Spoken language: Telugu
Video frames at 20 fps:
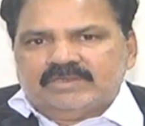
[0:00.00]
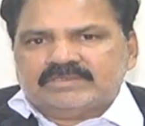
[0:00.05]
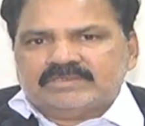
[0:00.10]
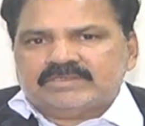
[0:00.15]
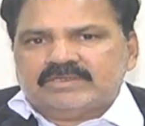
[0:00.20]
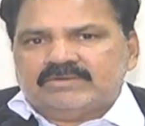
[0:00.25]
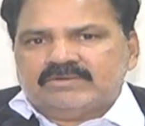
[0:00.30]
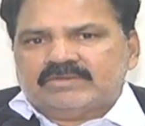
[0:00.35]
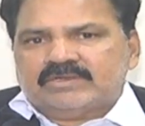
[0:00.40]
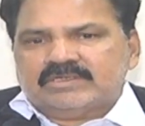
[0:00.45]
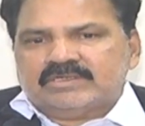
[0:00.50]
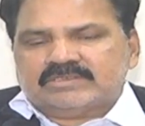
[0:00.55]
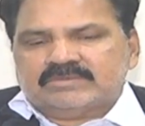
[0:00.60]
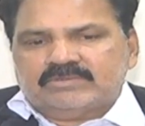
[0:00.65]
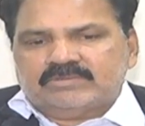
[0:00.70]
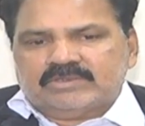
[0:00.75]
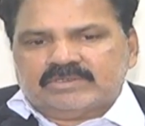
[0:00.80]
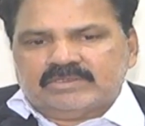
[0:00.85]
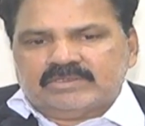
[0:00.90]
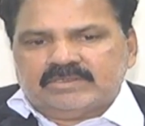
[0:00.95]
వేసే అవకాశం
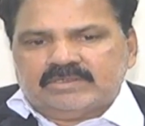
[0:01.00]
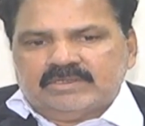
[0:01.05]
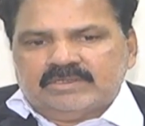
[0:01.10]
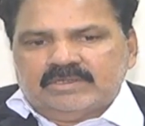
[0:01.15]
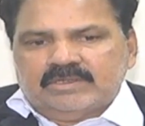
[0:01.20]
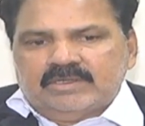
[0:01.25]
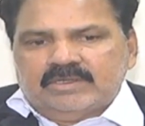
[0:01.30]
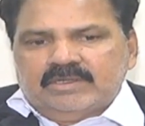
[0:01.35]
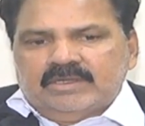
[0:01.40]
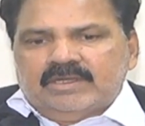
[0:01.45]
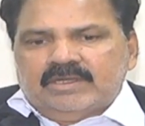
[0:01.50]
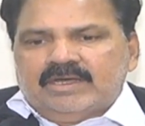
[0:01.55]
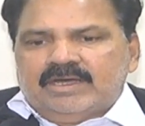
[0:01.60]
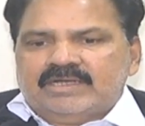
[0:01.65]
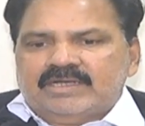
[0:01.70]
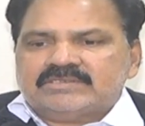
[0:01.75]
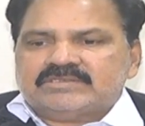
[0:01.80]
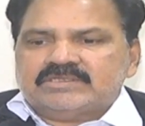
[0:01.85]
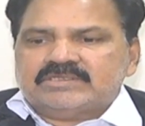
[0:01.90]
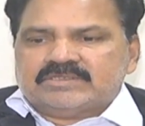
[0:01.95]
ఉంటుంది
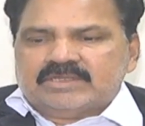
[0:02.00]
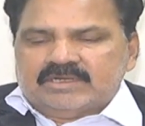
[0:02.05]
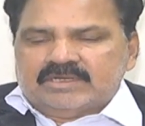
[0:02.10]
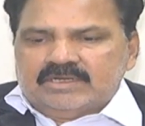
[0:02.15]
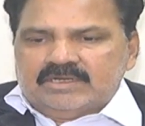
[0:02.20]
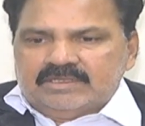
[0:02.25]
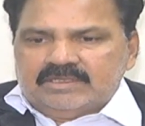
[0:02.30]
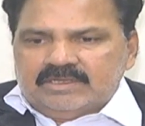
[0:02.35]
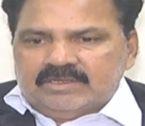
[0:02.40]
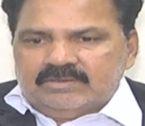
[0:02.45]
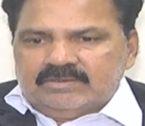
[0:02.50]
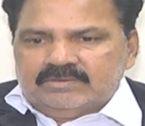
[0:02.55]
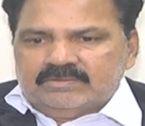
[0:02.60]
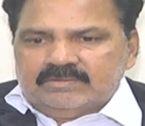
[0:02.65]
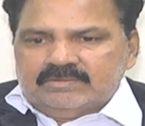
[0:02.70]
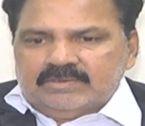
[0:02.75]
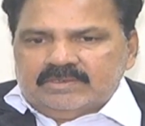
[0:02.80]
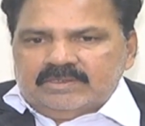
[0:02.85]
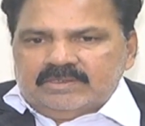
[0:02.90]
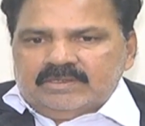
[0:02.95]
ఆస్తి తగాదాలు
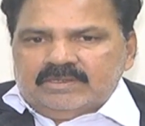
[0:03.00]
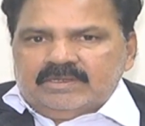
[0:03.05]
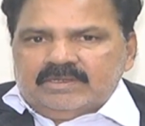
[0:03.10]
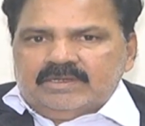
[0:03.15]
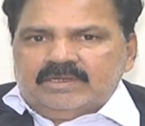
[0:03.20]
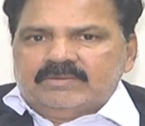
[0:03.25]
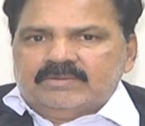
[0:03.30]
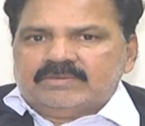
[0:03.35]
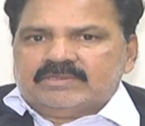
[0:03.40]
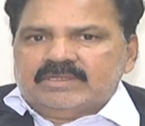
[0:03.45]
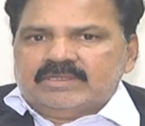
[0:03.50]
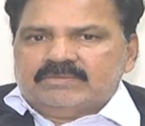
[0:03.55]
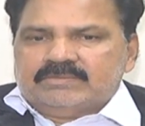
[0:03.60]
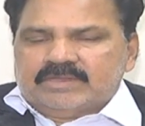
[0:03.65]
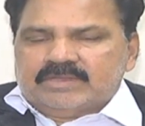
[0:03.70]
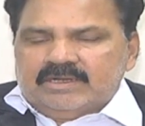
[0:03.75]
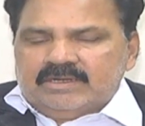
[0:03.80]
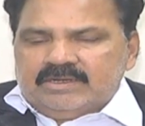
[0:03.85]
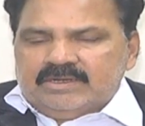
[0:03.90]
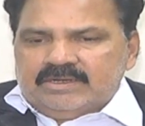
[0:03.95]
లేకపోతే
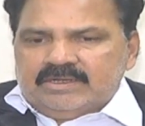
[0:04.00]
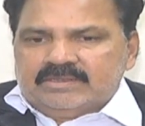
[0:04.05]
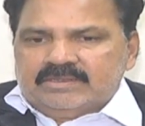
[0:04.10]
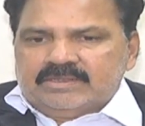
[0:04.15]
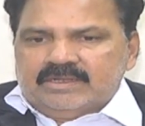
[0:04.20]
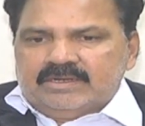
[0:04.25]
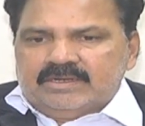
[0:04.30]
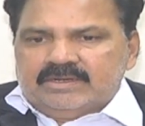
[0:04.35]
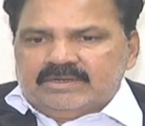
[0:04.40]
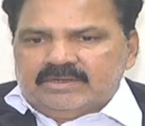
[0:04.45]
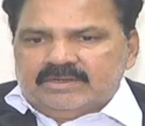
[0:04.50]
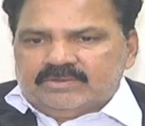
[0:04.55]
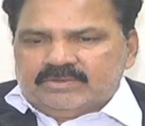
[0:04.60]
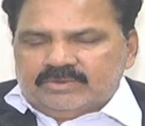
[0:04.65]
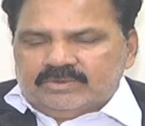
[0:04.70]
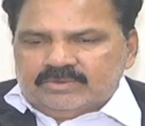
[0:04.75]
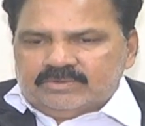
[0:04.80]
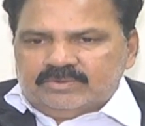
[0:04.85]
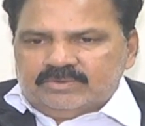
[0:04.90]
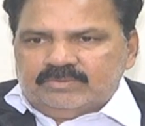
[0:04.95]
తల్లి తండ్రి
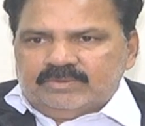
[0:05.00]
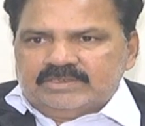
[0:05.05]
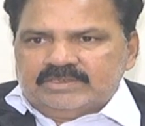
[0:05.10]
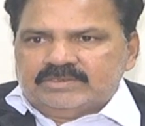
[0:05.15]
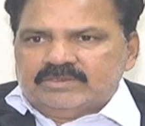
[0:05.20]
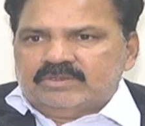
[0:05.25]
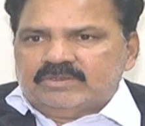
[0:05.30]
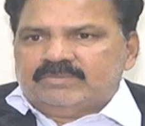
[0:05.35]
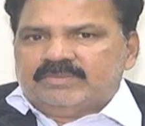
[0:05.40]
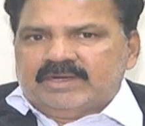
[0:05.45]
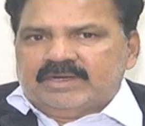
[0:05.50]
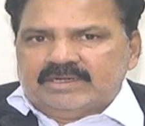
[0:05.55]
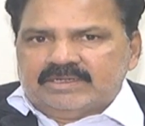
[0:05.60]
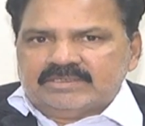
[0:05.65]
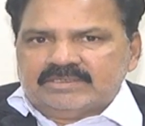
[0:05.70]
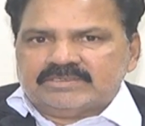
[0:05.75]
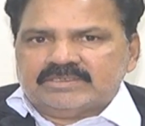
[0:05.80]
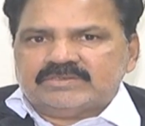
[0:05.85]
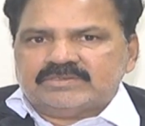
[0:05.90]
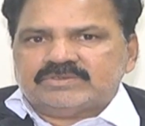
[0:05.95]
కొడుకు మధ్యలో
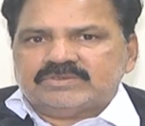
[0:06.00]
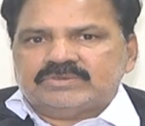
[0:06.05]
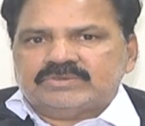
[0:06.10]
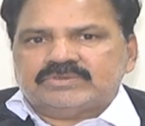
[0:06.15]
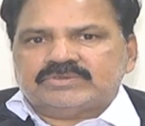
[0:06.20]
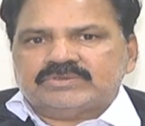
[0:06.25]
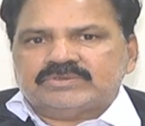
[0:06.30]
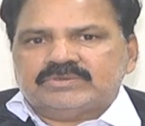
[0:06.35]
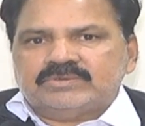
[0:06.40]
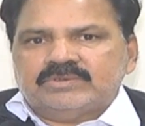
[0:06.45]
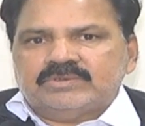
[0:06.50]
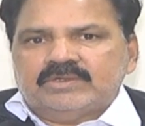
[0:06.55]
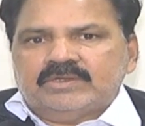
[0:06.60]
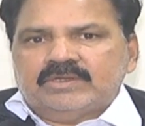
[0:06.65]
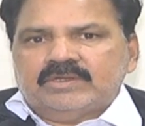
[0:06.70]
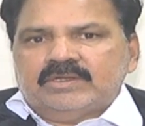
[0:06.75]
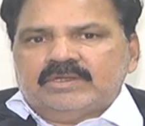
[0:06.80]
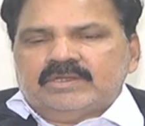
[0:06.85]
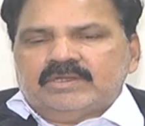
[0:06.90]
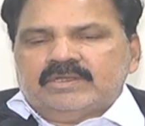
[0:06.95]
పార్టీషన్ సూట్స్
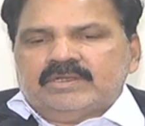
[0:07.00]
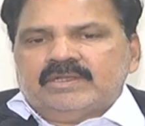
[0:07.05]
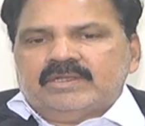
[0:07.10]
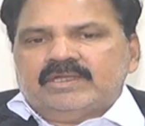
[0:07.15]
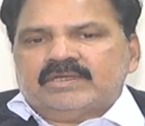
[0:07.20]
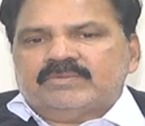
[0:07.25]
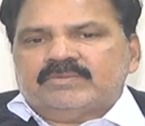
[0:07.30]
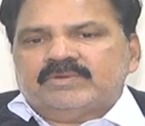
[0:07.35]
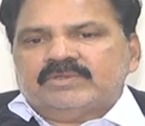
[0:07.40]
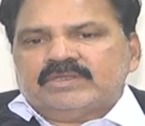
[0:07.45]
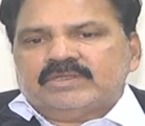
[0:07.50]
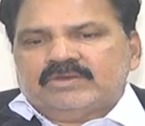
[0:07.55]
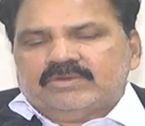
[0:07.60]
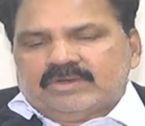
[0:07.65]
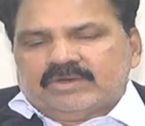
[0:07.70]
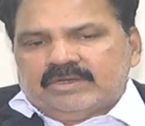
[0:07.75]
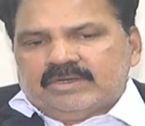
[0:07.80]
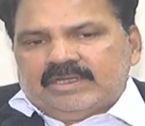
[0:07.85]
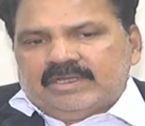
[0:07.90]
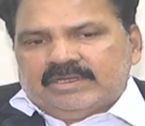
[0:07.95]
లేకపోతే
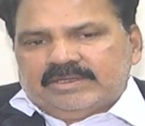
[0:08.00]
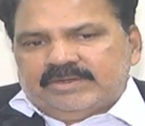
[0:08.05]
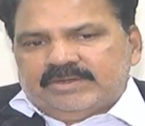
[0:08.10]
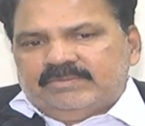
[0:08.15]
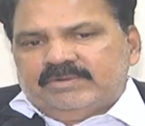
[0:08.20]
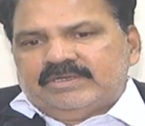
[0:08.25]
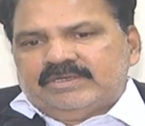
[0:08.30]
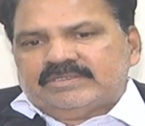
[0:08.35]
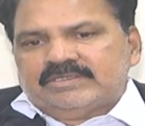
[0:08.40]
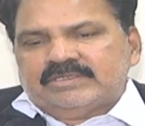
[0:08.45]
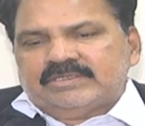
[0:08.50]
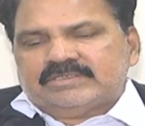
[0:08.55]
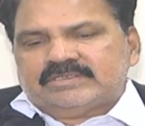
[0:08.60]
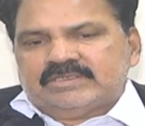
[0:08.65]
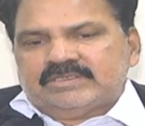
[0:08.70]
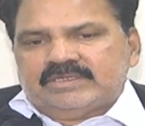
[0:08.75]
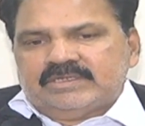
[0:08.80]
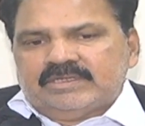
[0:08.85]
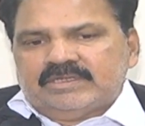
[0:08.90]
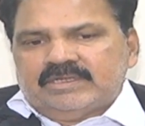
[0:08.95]
ఎవరైనా అగ్రిమెంట్
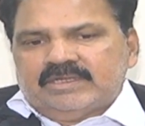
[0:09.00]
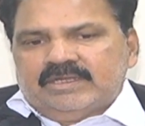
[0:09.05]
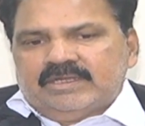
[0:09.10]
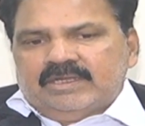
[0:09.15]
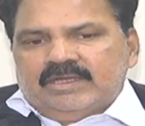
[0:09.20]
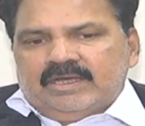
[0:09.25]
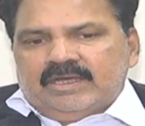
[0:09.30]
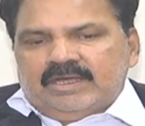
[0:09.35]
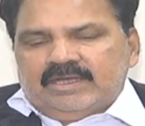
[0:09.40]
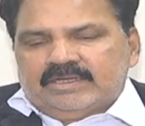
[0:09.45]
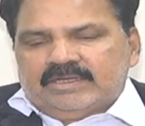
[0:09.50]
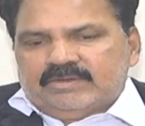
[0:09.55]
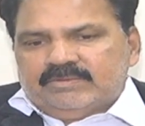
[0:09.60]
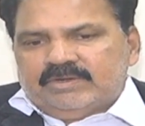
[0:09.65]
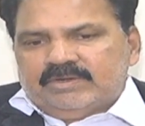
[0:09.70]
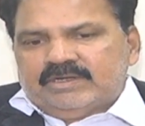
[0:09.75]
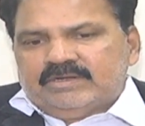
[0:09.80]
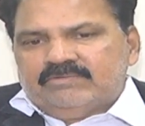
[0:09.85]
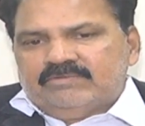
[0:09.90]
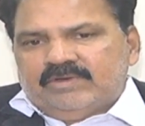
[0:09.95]
చేసి ఆ
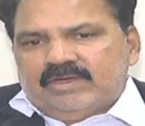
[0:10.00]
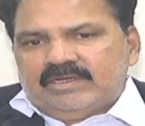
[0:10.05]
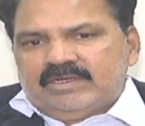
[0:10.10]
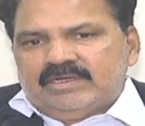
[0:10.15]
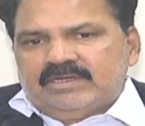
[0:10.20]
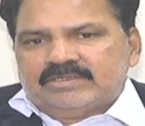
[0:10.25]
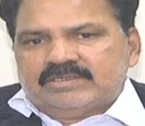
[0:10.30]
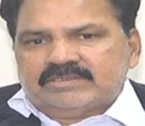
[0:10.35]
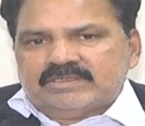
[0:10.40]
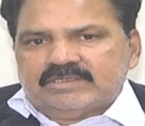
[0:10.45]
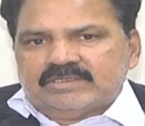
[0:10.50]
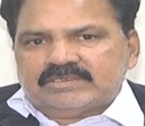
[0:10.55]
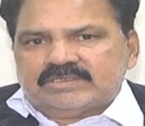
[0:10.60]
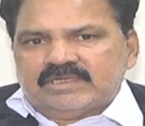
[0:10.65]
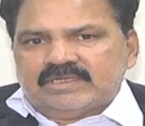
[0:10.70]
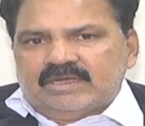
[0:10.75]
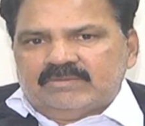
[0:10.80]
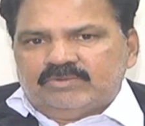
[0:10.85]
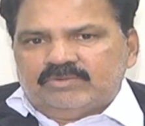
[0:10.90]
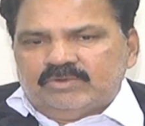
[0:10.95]
అగ్రిమెంట్ని వైలేట్ చేసి
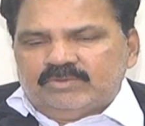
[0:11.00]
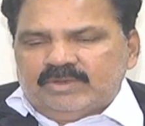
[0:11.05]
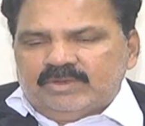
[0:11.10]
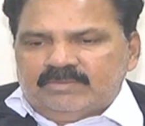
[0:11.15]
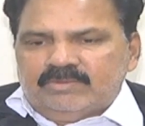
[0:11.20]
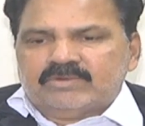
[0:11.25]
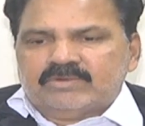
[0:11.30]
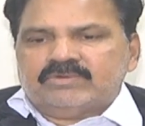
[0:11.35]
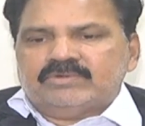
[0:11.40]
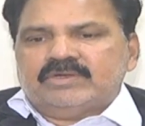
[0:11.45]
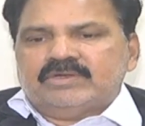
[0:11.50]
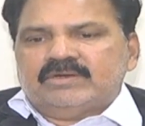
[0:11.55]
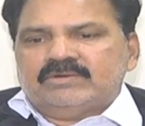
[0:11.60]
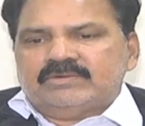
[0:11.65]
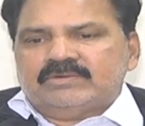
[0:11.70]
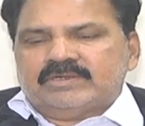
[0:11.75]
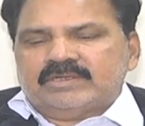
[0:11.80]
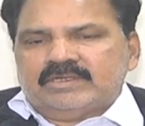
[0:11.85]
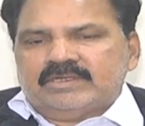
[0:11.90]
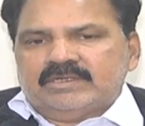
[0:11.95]
ఆ భూమి అమ్మకుండా
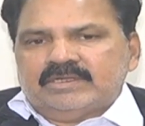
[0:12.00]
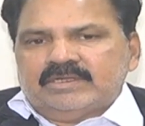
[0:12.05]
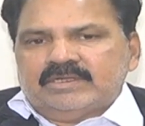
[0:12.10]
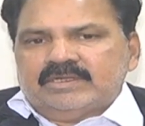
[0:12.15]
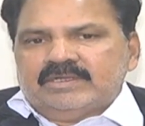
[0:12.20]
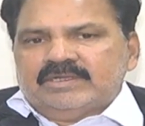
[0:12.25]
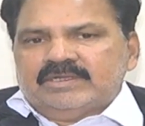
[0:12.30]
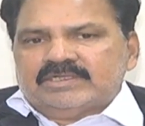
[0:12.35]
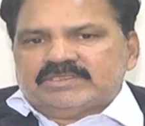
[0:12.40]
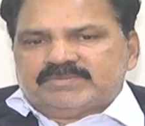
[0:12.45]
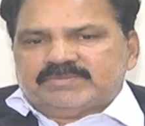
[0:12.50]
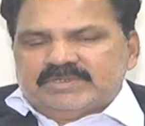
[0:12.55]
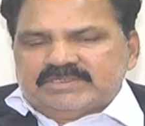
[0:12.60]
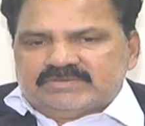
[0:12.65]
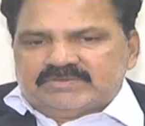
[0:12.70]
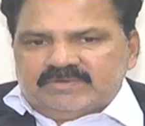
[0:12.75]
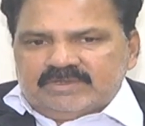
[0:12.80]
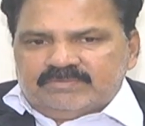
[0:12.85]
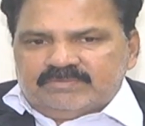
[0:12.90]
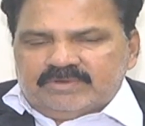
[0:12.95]
ఉంటే
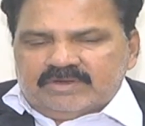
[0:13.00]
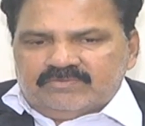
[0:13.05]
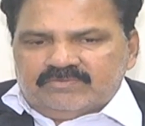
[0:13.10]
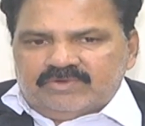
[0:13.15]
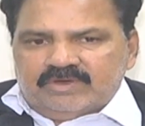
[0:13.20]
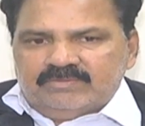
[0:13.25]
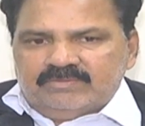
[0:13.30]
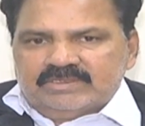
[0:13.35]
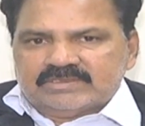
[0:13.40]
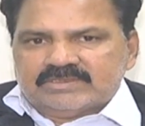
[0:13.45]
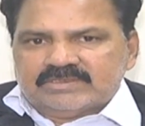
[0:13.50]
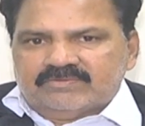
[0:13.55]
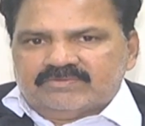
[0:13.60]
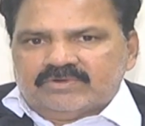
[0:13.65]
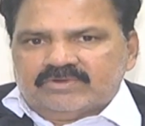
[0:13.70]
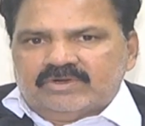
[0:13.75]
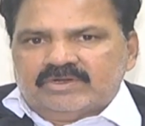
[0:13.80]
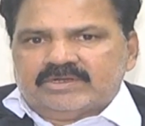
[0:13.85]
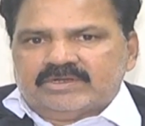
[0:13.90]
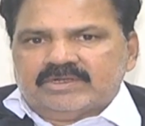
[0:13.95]
స్పెసిఫిక్ పర్ఫార్మెన్స్ ఆఫ్
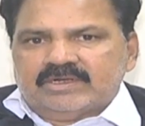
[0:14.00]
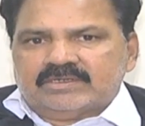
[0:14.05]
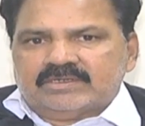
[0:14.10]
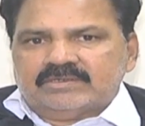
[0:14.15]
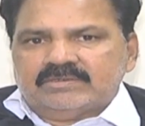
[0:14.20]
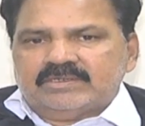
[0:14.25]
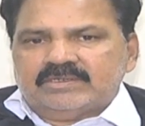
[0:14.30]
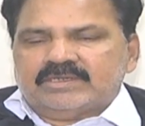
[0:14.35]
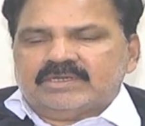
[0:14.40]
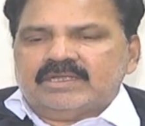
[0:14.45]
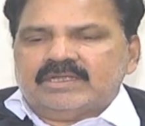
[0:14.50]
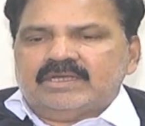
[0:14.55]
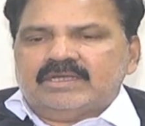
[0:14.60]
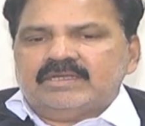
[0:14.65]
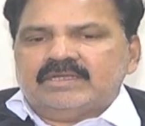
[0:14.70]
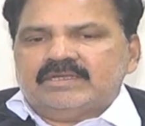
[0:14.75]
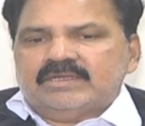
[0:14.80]
కాంట్రాక్ట్ ఇట్లా